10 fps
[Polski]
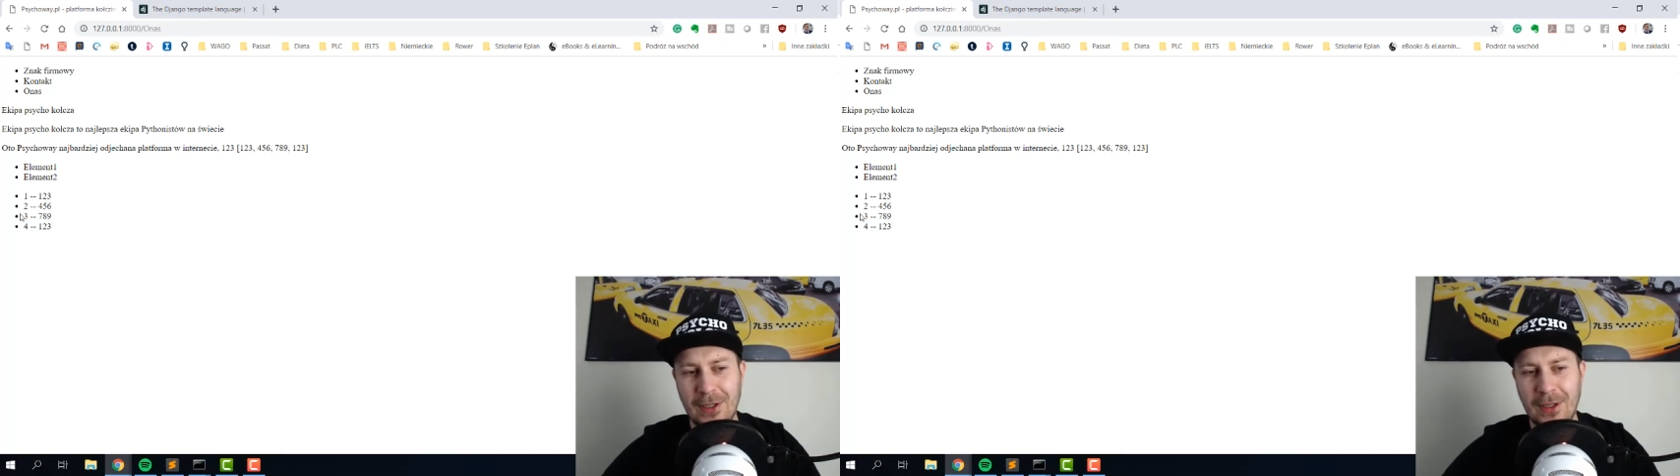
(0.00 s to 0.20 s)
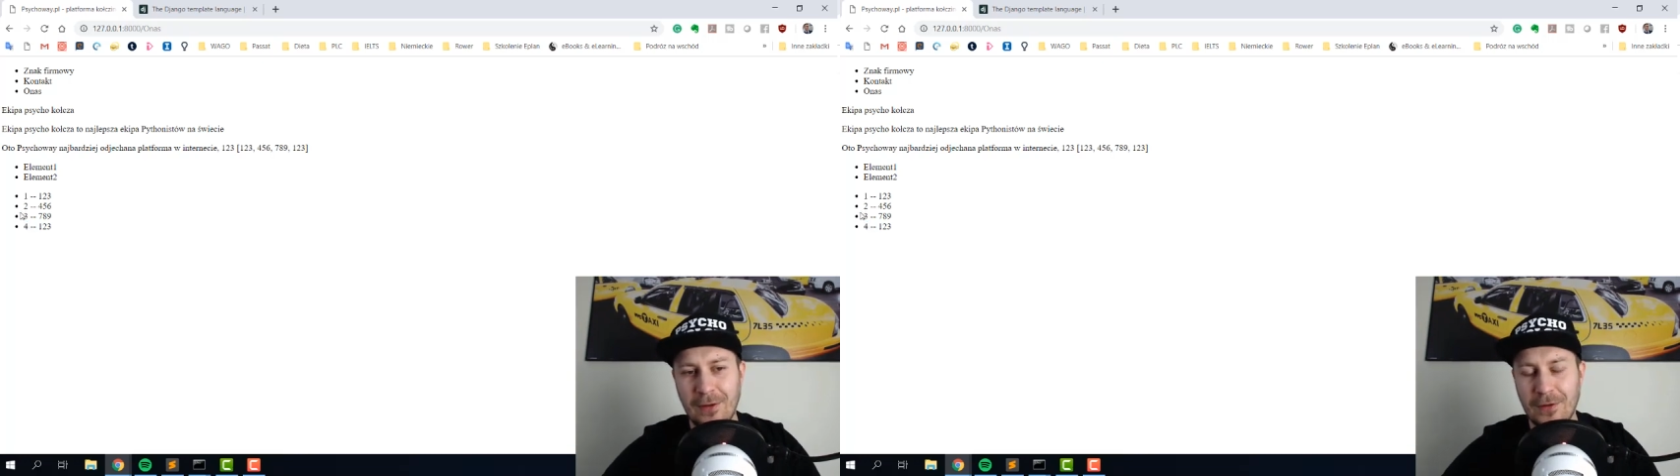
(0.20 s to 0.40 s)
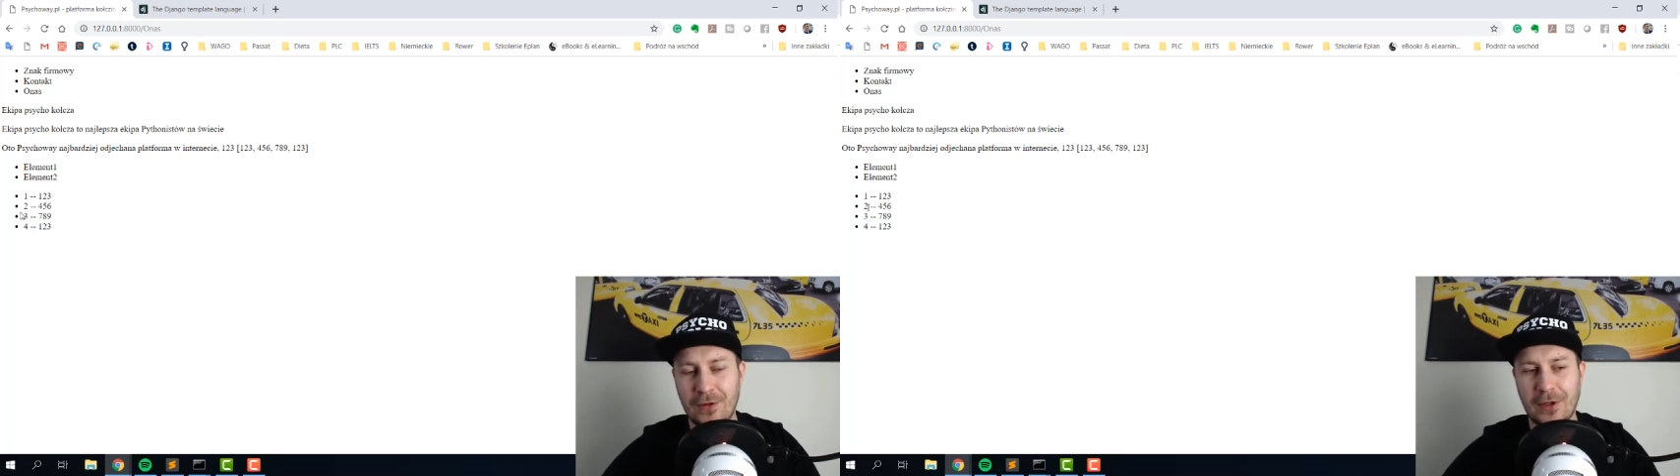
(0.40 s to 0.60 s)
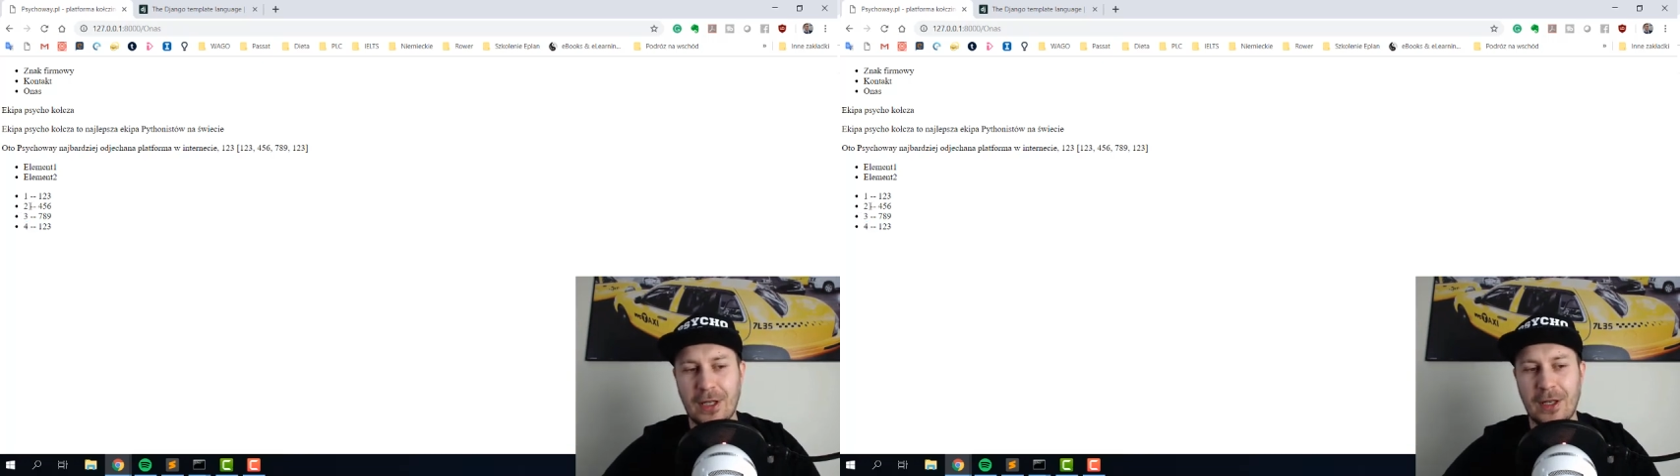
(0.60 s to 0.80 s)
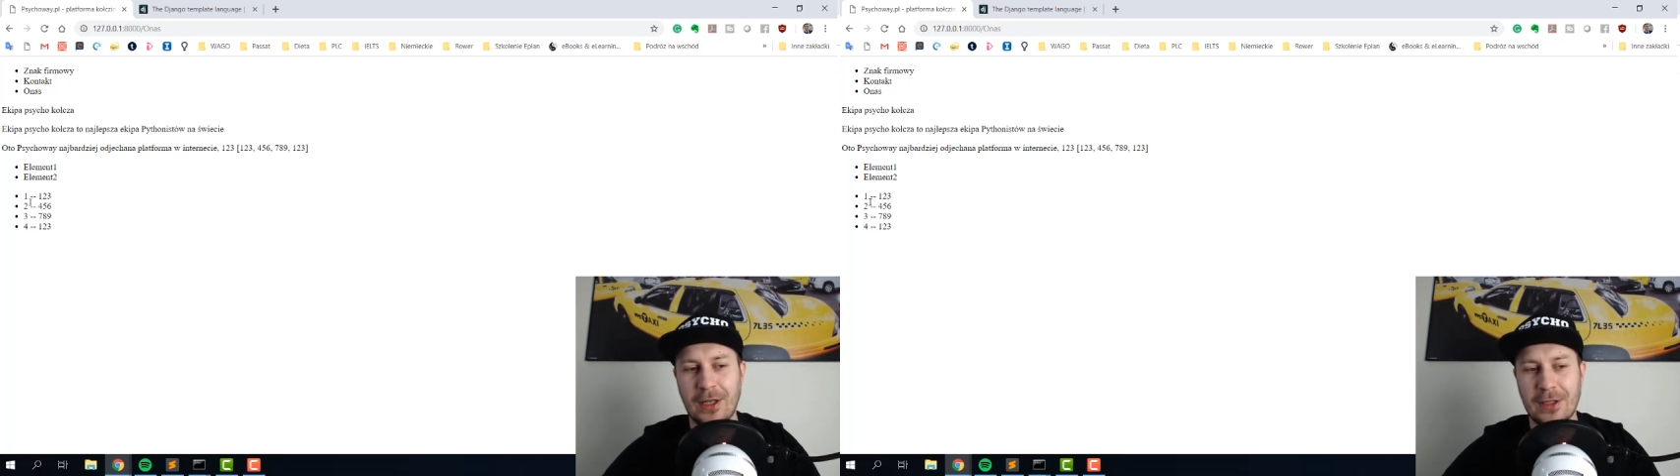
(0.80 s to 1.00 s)
i
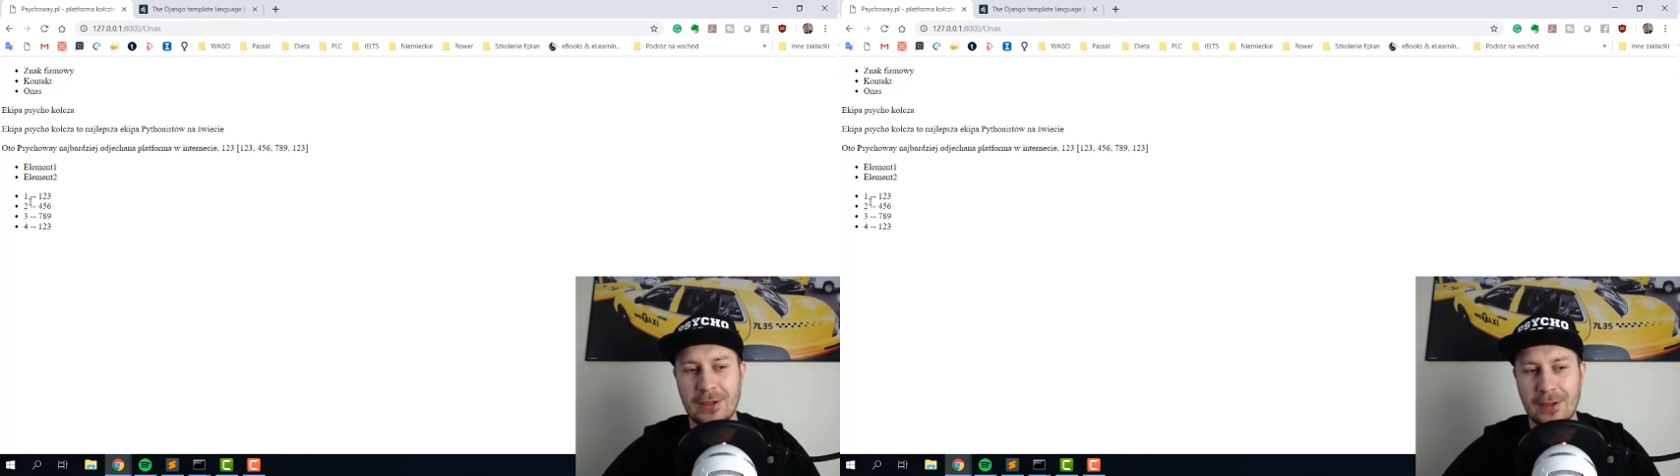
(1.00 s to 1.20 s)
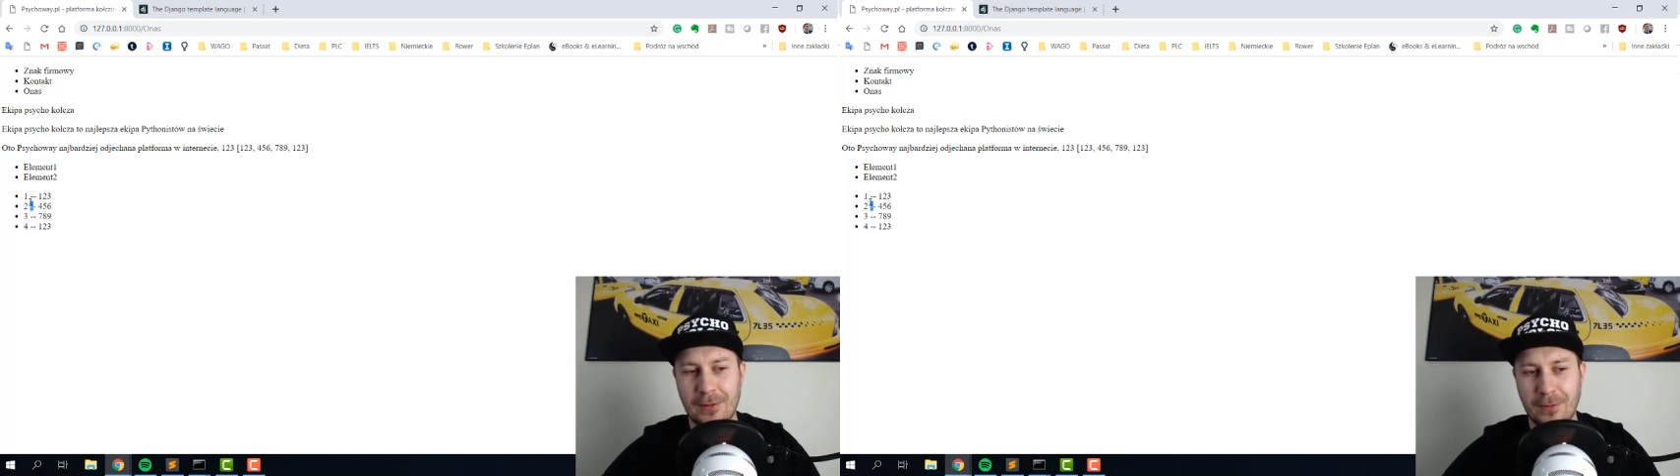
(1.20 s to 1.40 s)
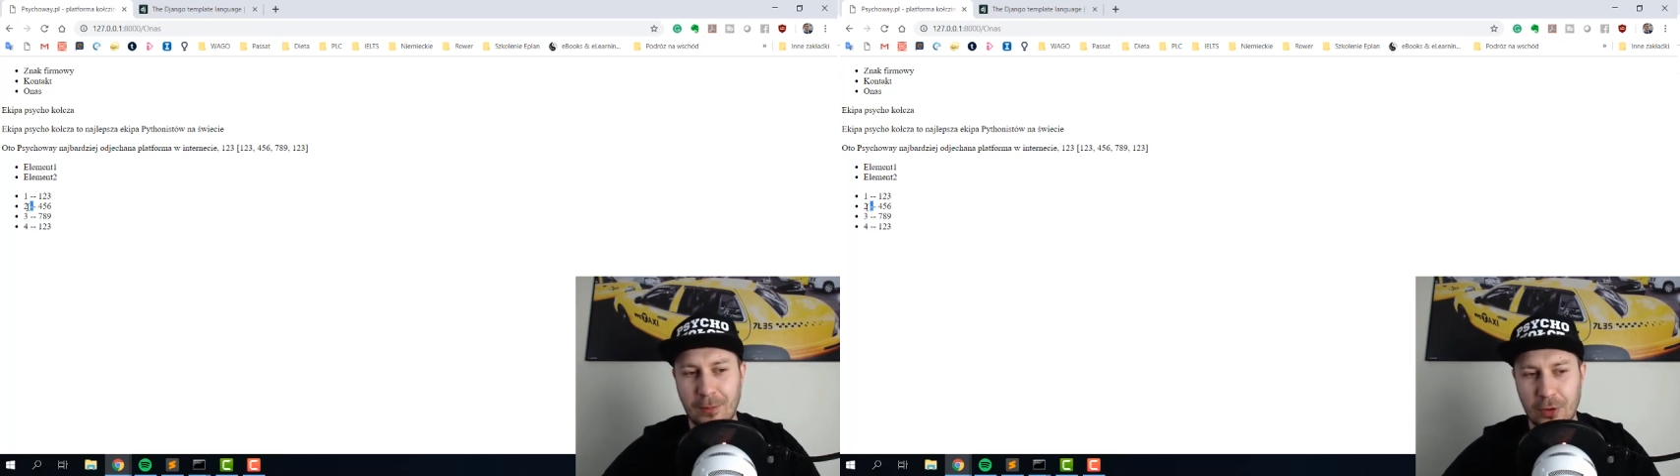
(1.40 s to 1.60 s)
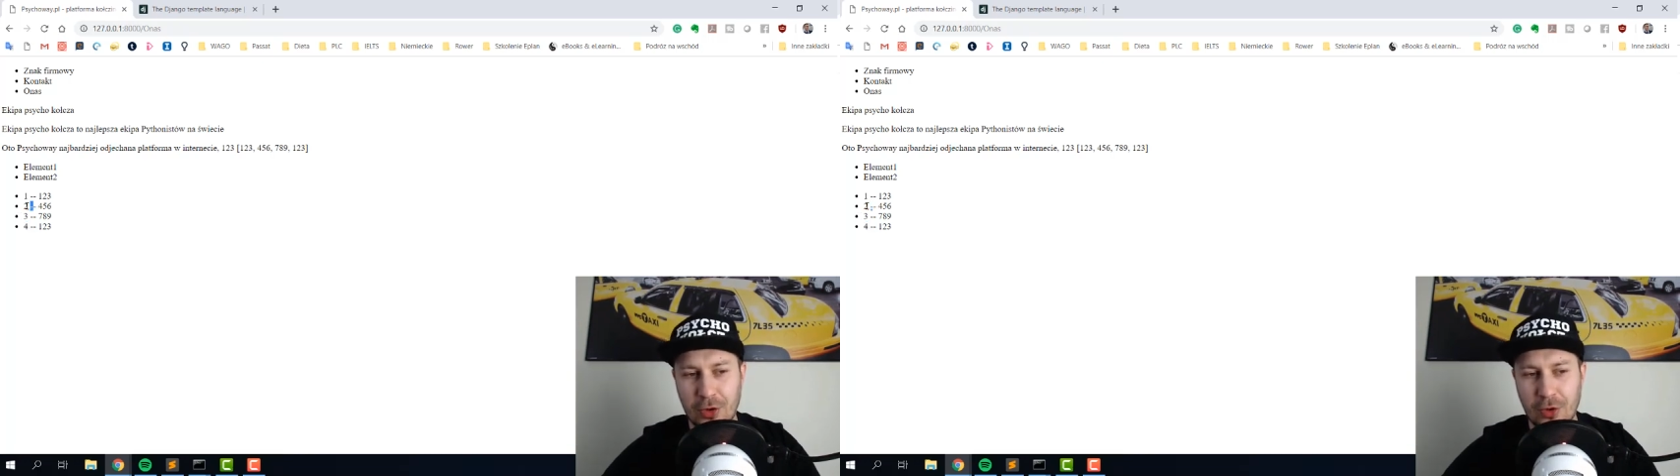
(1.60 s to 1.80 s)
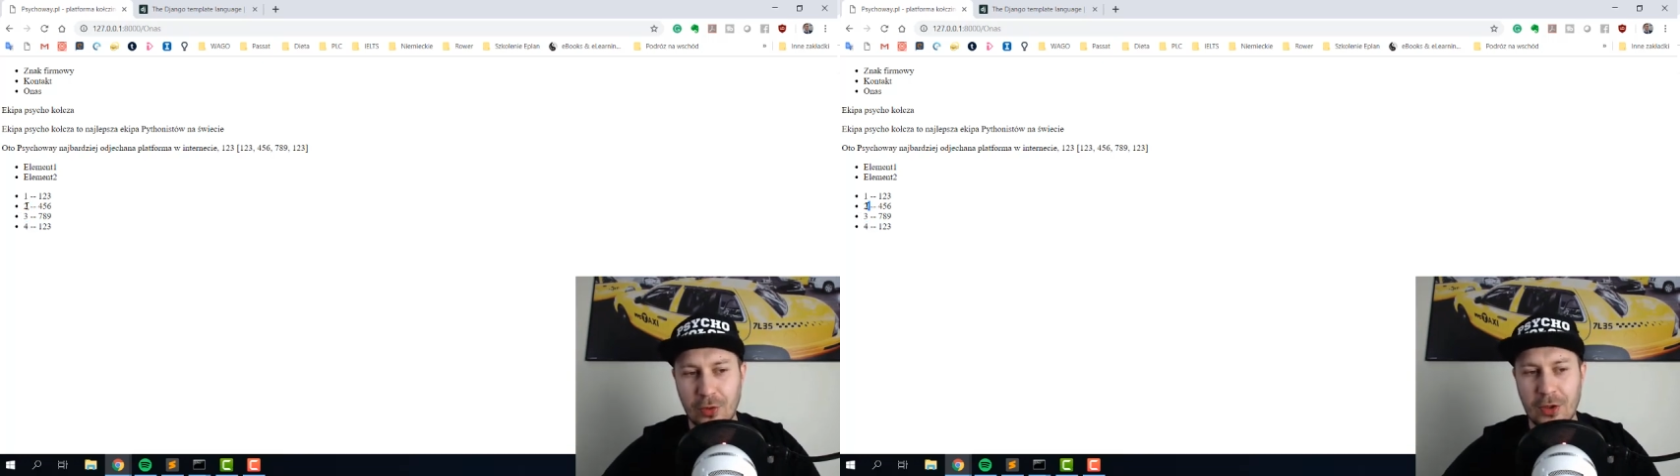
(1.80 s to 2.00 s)
wyświetlany jest
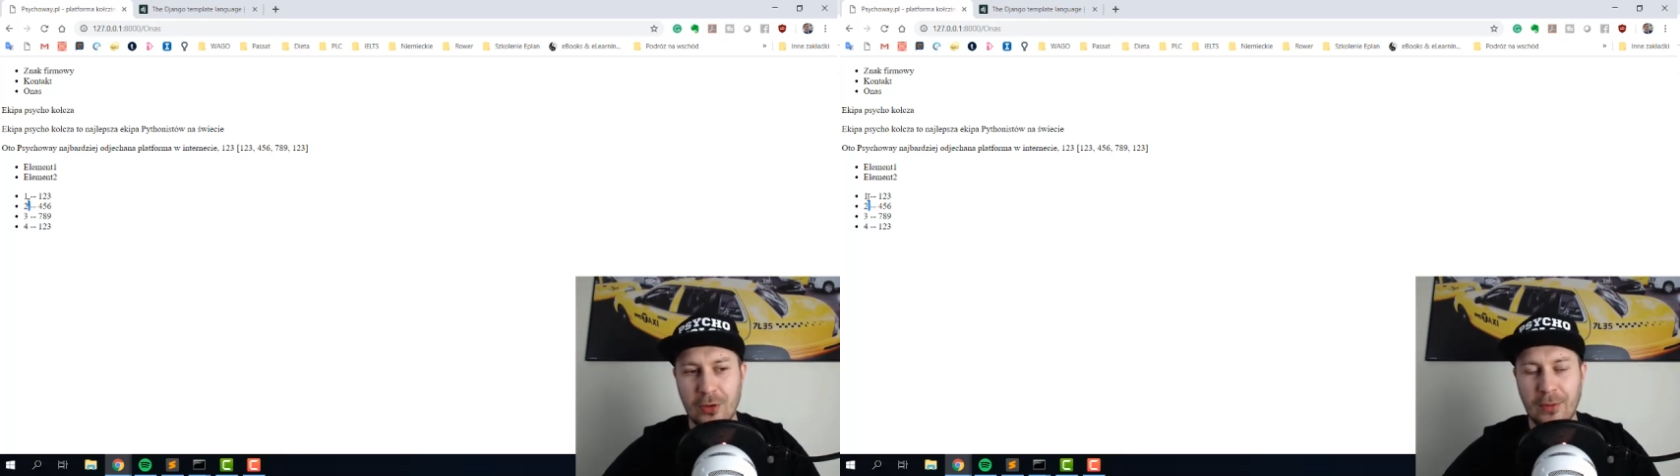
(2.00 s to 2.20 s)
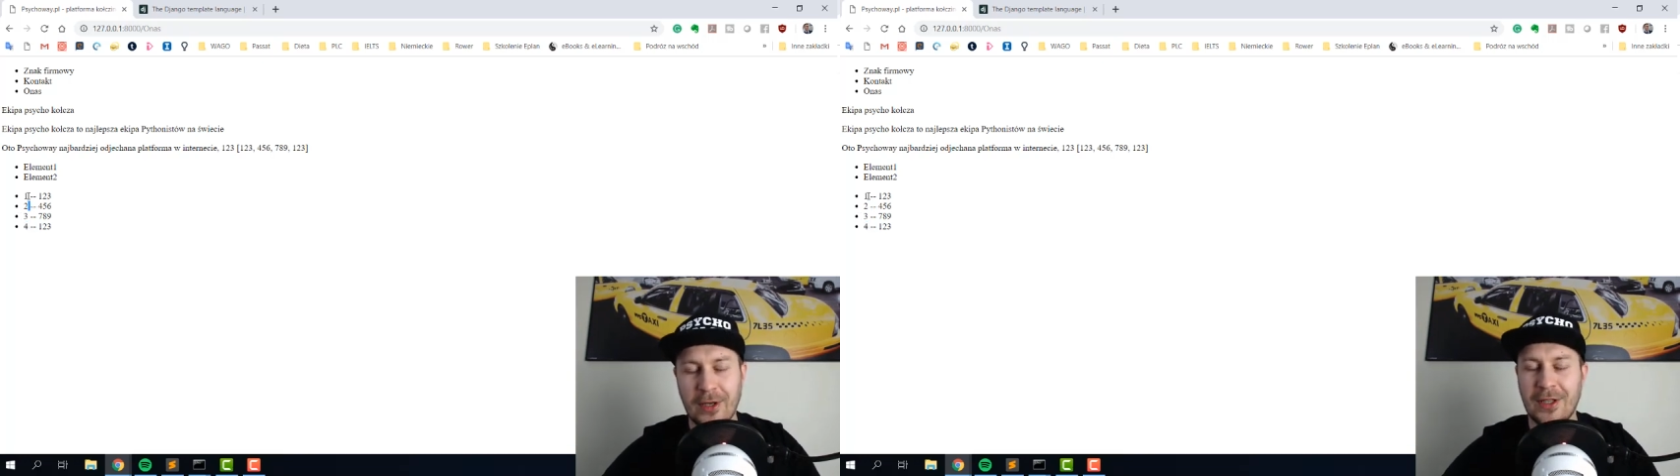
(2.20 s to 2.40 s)
poszczególny numer,